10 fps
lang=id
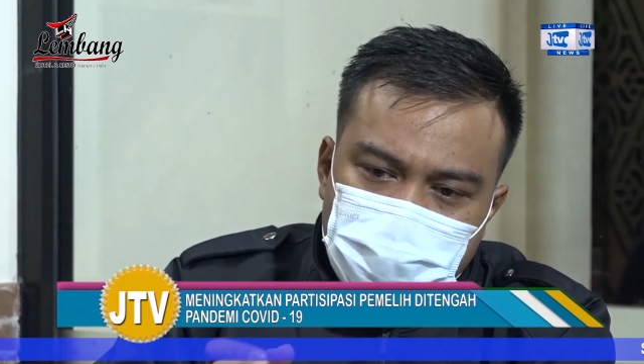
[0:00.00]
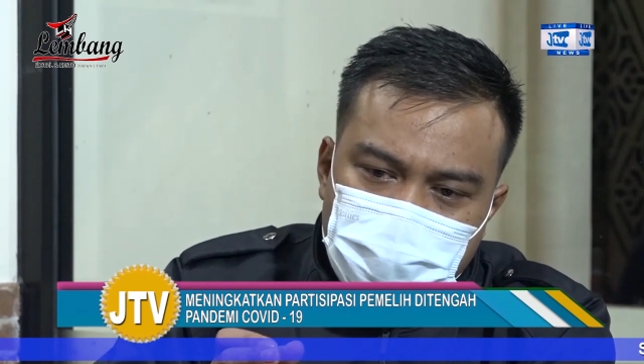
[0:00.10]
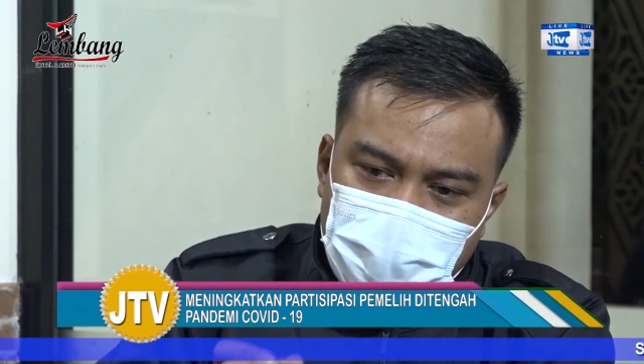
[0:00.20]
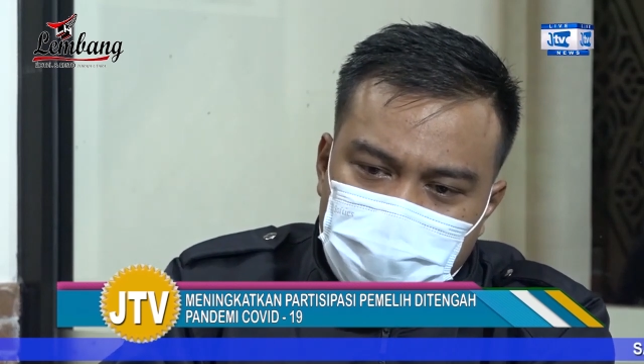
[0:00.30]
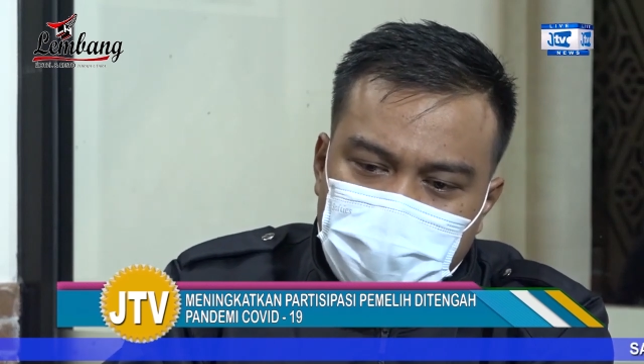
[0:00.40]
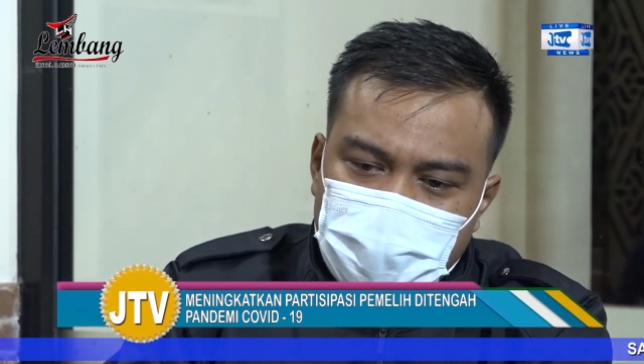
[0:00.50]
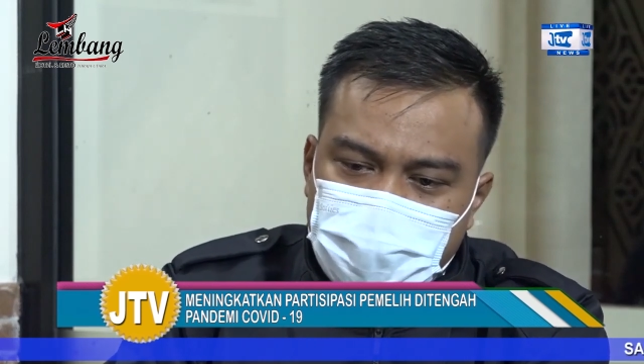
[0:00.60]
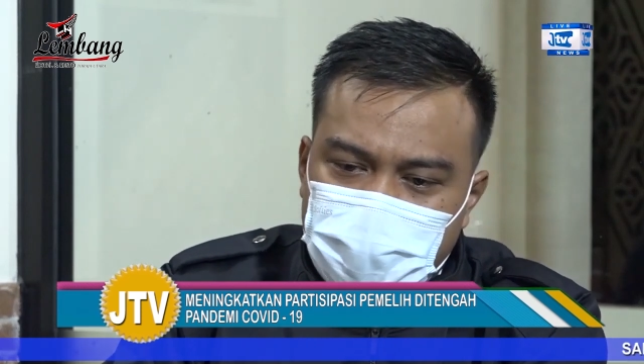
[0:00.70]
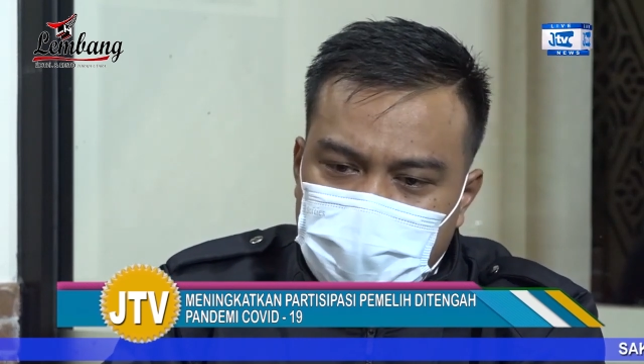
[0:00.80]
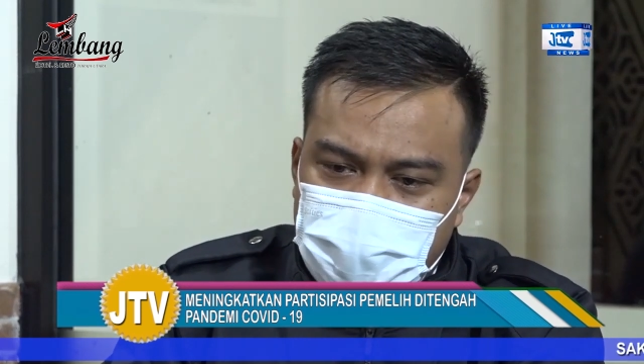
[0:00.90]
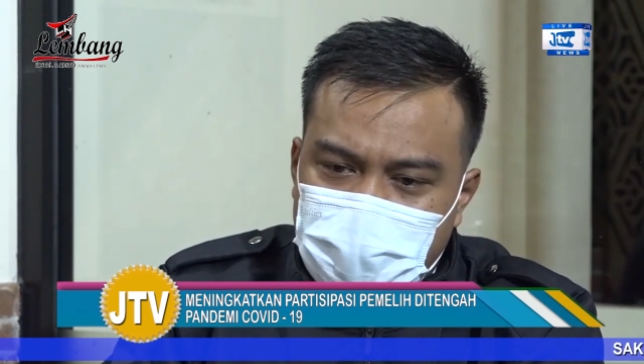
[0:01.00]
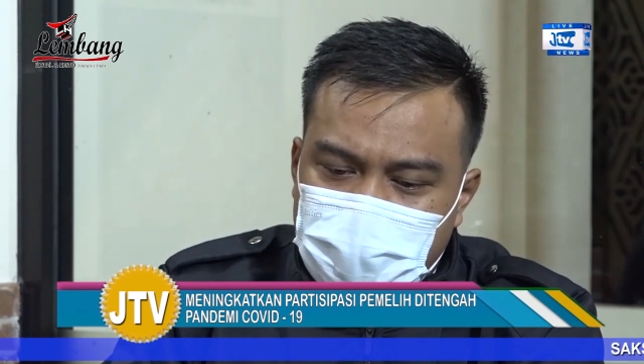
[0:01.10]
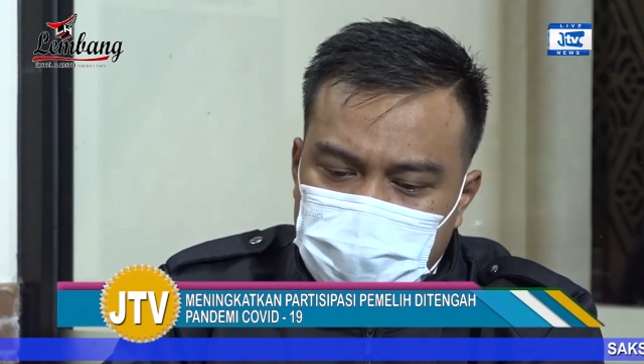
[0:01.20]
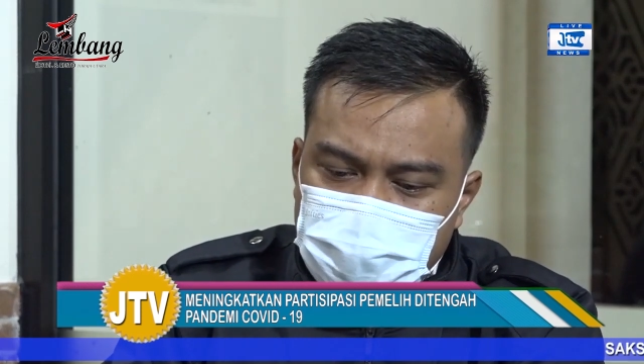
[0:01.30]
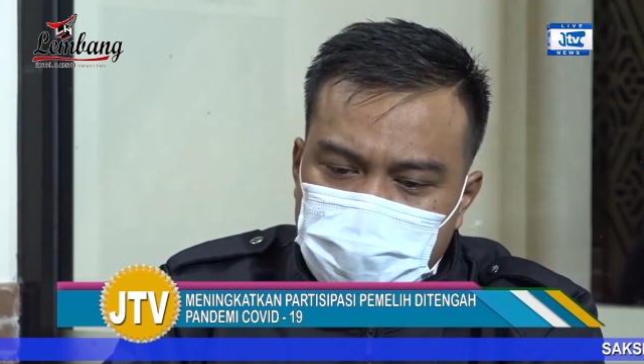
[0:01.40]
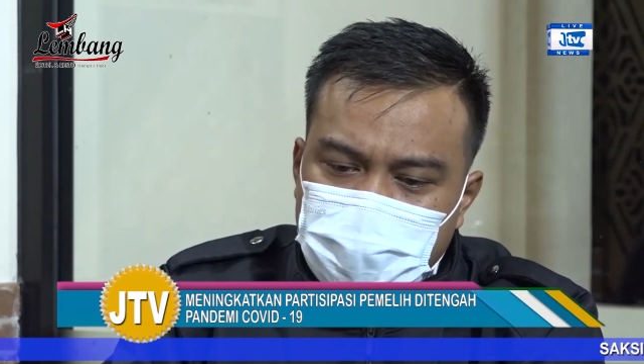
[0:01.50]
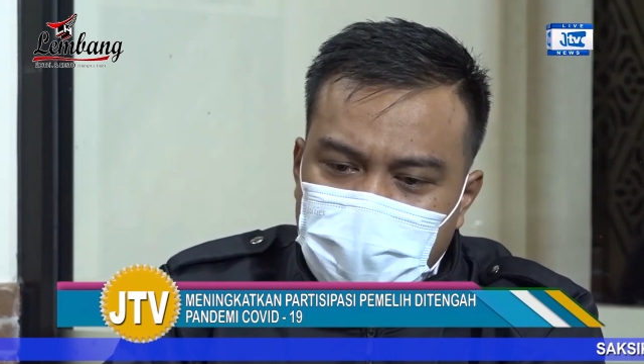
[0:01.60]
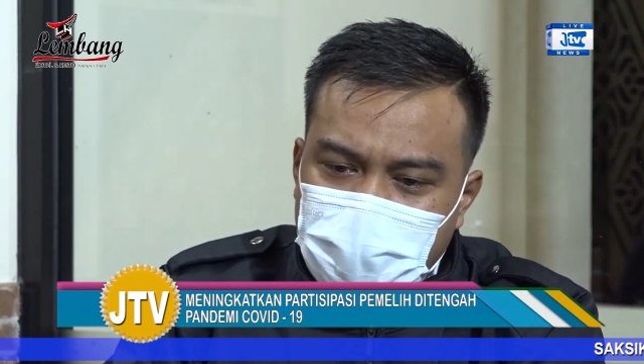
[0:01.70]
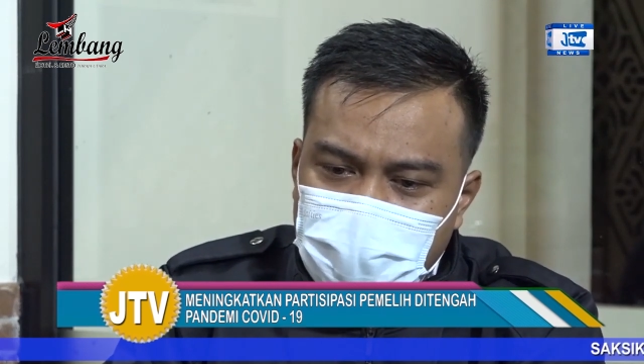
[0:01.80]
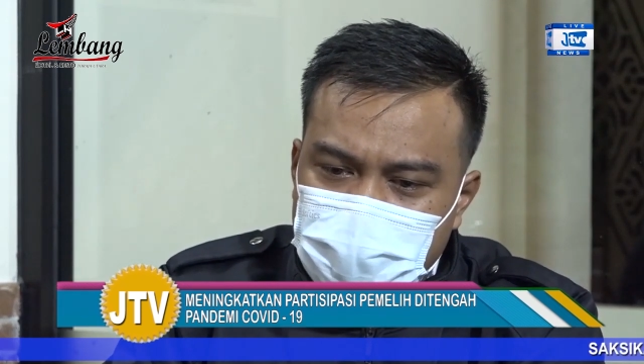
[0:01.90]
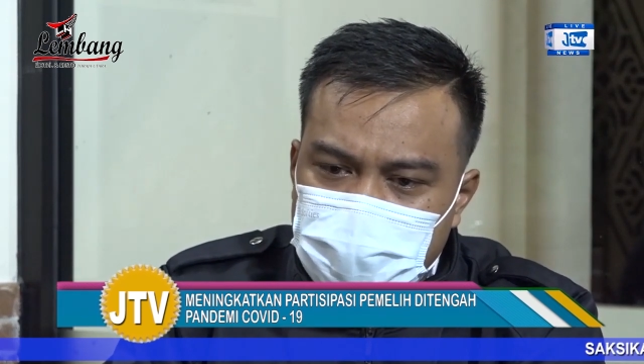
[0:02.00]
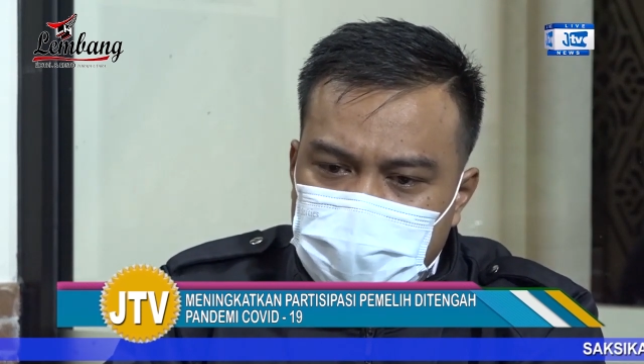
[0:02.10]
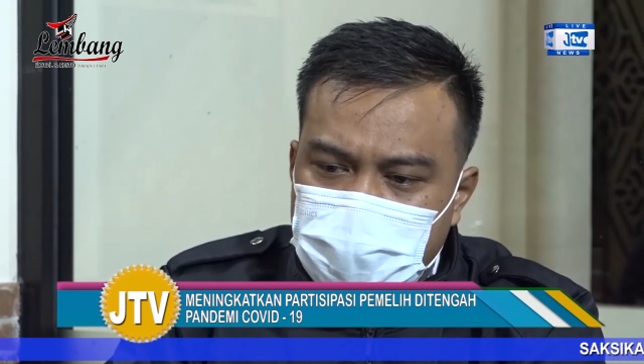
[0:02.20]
melakukan monitoring langsung melihat